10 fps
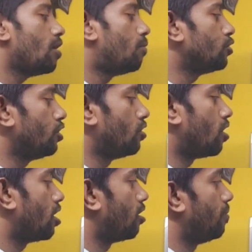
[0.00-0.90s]
অবশ্যই
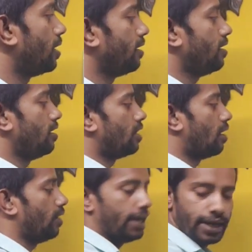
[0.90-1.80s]
দরকার হবে
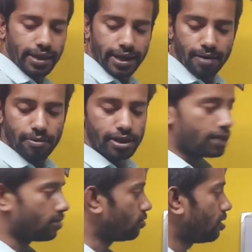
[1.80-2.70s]
তাহলে এখান থেকে আমরা
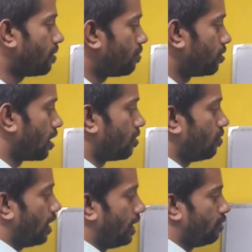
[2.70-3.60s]
যেটা করতে পারবো দেখো
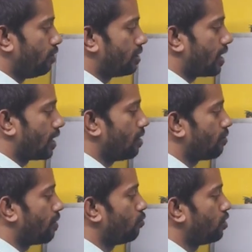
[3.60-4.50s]
এই ইউনিট সার্কেল
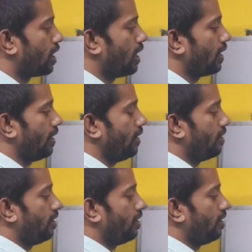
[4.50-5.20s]
তোমরা বুঝে গেলে কি